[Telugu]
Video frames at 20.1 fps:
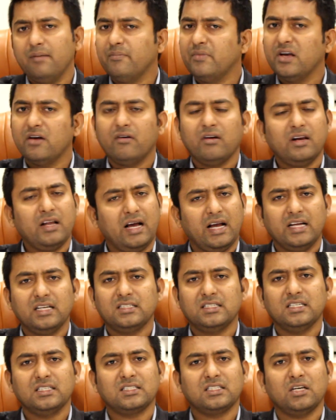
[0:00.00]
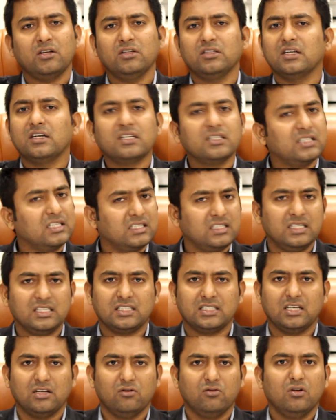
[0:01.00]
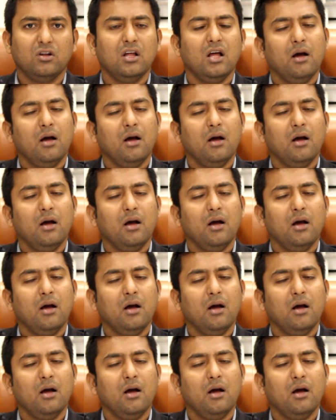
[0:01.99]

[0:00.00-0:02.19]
ఎంబీఏ వాళ్ళని హైర్ చేస్తారు ఇతను రిజెక్ట్ చేస్తారు